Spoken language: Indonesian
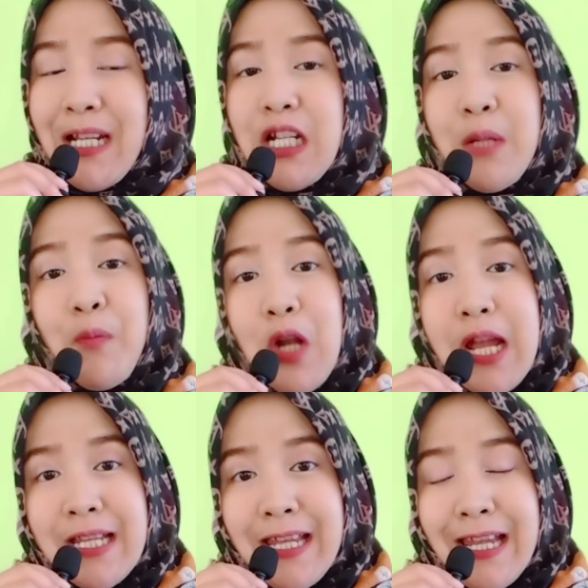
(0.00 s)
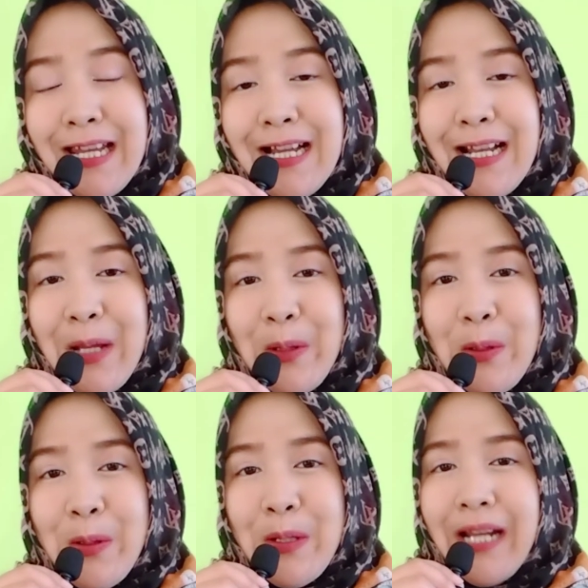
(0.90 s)
ketemu lagi dengan aku
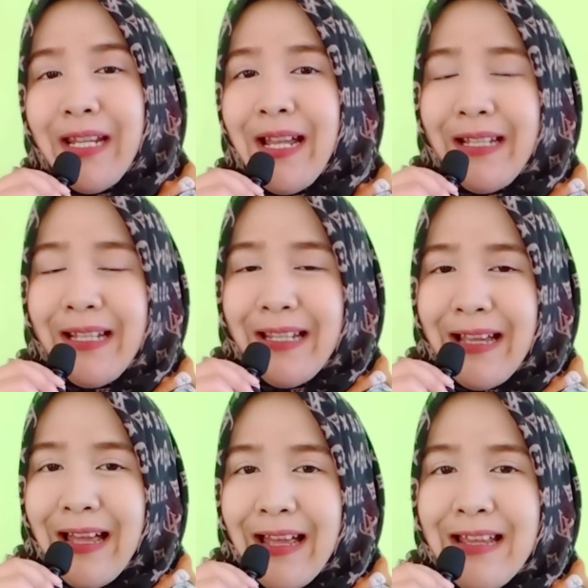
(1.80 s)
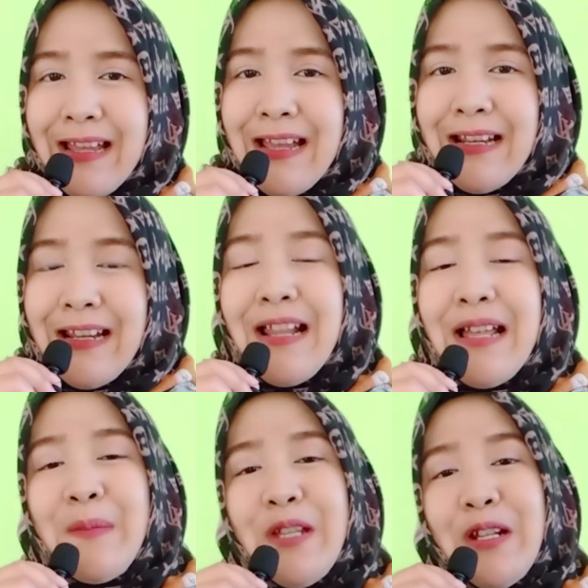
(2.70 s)
Rani Kartika Dalam
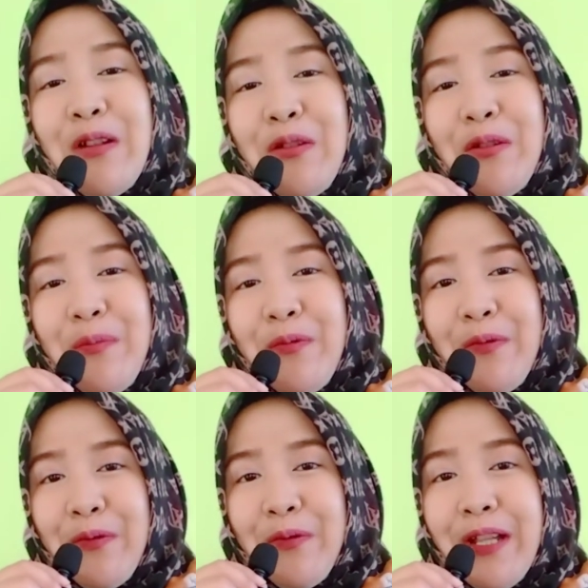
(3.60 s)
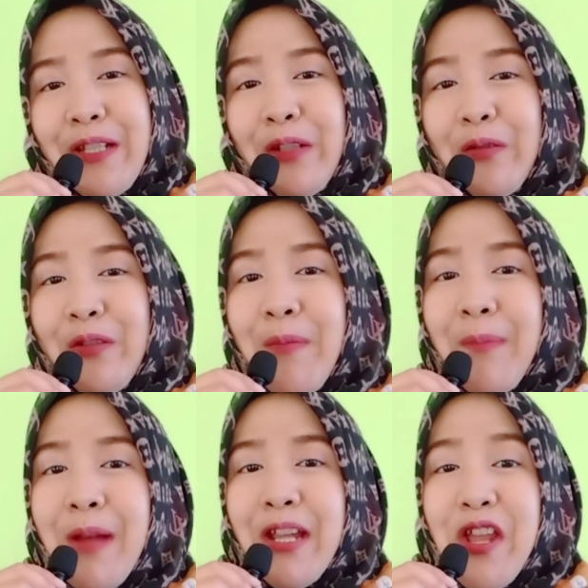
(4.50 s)
channel youtubeku yang tentunya
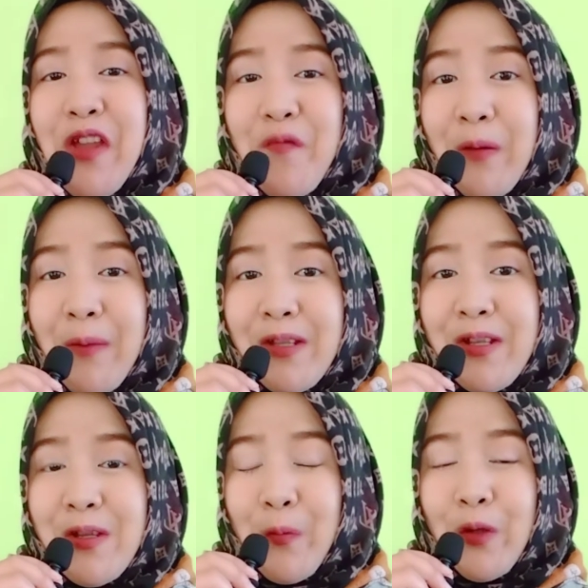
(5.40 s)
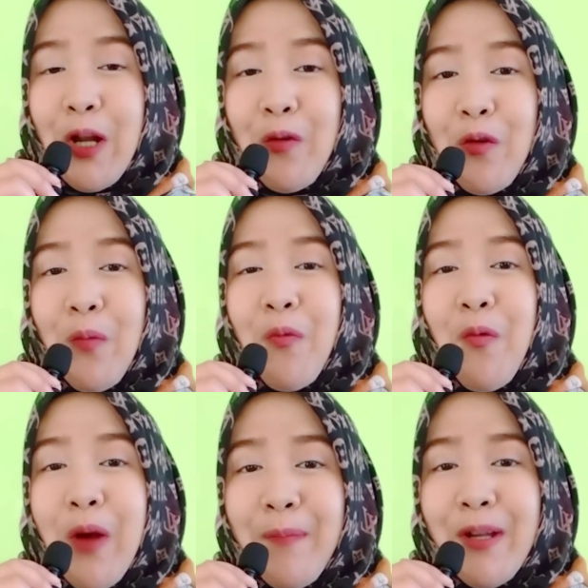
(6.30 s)
berbagi informasi seputar hukum
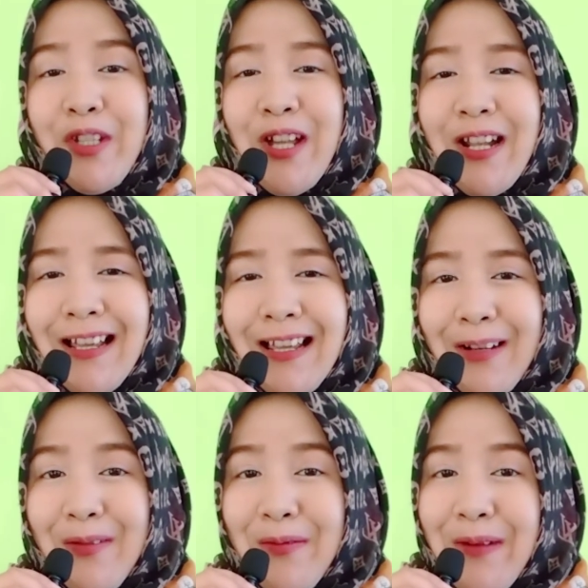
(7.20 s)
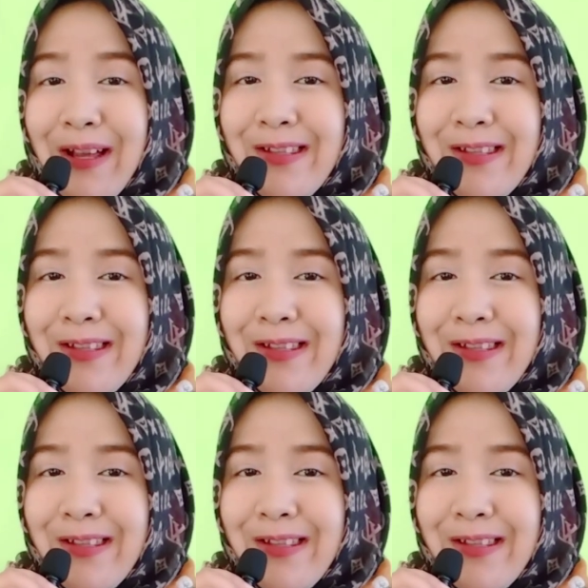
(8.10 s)
buat masyarakat luas